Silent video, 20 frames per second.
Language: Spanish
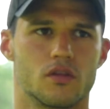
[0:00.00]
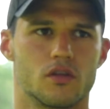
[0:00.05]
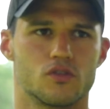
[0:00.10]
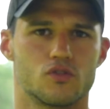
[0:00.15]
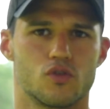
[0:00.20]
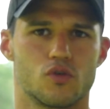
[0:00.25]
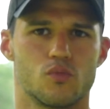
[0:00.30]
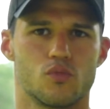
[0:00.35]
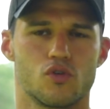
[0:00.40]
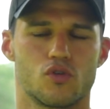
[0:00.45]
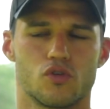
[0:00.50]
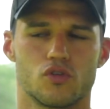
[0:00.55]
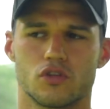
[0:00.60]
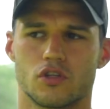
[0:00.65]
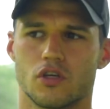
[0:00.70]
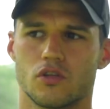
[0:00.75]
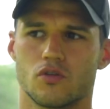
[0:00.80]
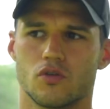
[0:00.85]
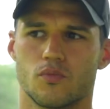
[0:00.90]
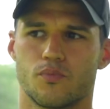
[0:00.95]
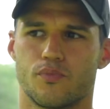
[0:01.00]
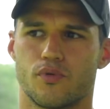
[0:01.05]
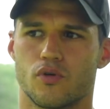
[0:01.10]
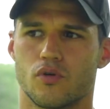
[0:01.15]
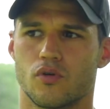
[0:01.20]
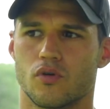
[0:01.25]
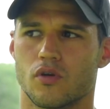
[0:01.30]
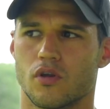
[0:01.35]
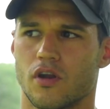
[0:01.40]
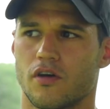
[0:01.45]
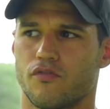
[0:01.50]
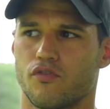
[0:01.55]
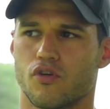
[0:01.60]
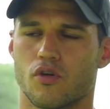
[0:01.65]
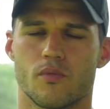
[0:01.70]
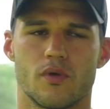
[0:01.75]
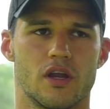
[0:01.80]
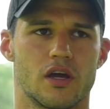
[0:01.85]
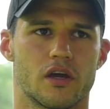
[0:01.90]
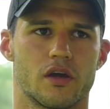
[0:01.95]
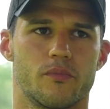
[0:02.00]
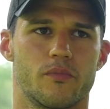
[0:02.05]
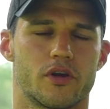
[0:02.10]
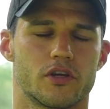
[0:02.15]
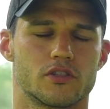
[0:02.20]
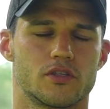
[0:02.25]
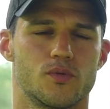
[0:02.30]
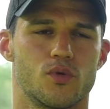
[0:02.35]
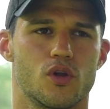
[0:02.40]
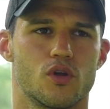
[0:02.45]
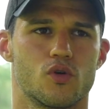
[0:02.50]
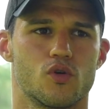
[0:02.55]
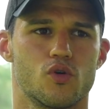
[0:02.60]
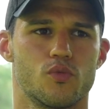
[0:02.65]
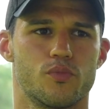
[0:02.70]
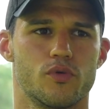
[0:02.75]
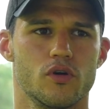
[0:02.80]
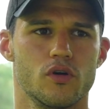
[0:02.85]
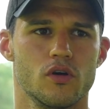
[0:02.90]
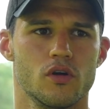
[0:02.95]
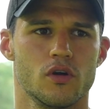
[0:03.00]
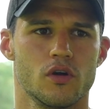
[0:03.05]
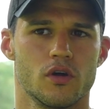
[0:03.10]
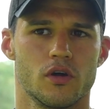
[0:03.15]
Estoy muy contento por la forma en la que me recibió el grupo.